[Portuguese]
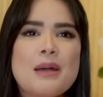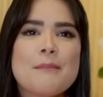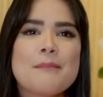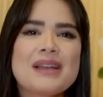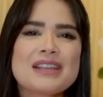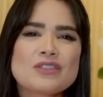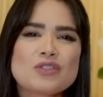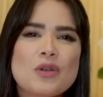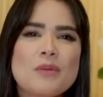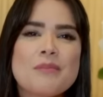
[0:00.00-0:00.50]

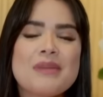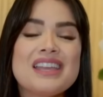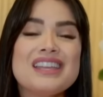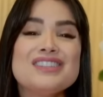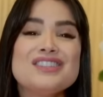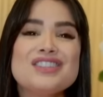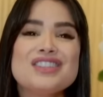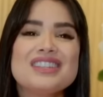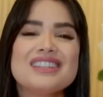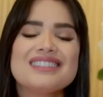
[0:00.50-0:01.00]
mas
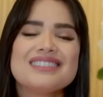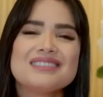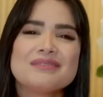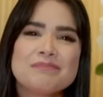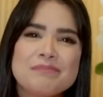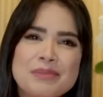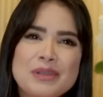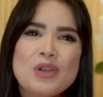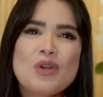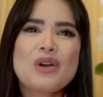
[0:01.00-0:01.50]
somente
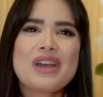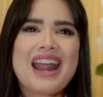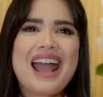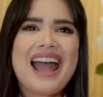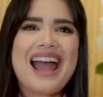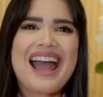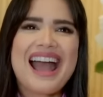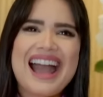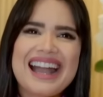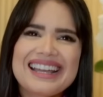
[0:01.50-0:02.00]

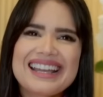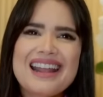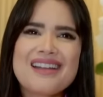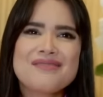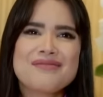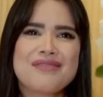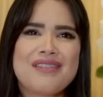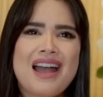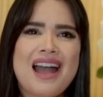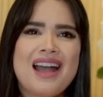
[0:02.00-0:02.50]
piorar,
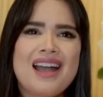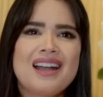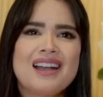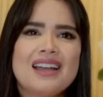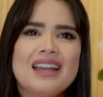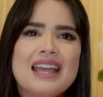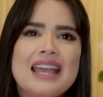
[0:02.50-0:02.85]
agravar.